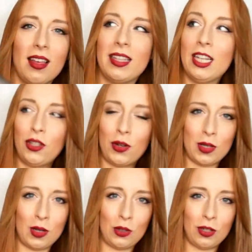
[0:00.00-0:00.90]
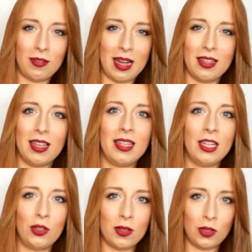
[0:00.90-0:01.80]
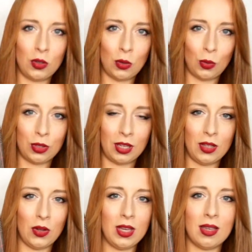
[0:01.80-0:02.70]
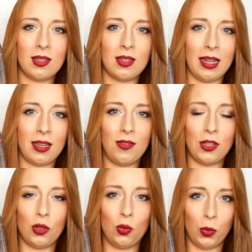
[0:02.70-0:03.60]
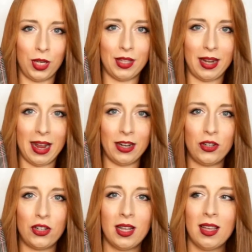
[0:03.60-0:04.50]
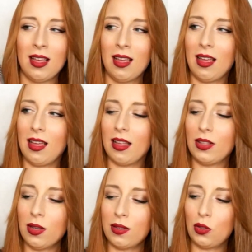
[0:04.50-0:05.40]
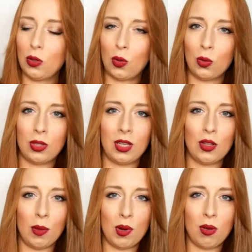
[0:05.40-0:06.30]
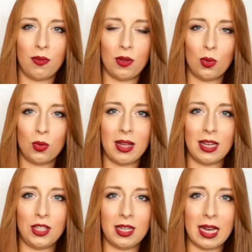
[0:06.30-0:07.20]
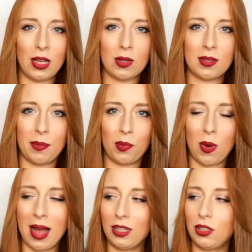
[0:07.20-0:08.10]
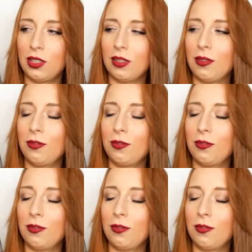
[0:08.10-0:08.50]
Też rozkroszowany, też dosyć krótki, to nie jest taki, wiecie, długi trench. Dosyć krótki, do połowy uda sięgający płaszcz.